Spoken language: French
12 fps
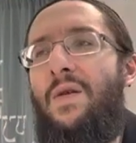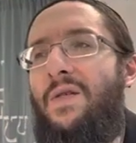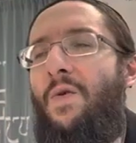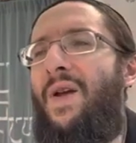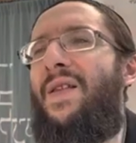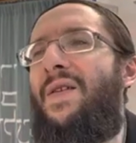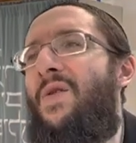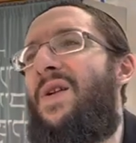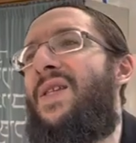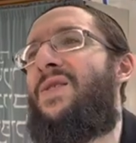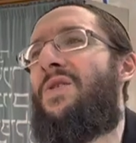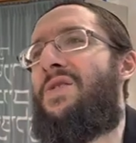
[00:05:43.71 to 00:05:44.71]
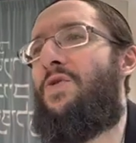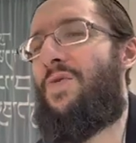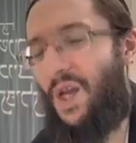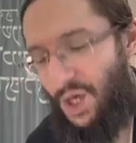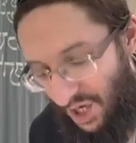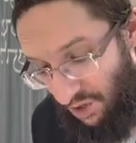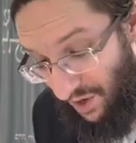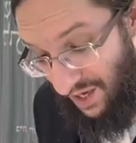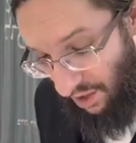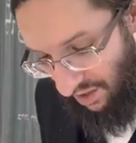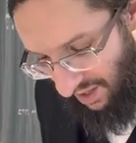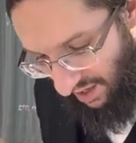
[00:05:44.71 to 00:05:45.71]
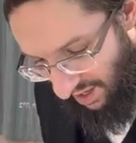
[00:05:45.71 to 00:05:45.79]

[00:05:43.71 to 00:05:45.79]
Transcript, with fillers: C'est quoi il est, il est sorti demande Rachid. D'où il est sorti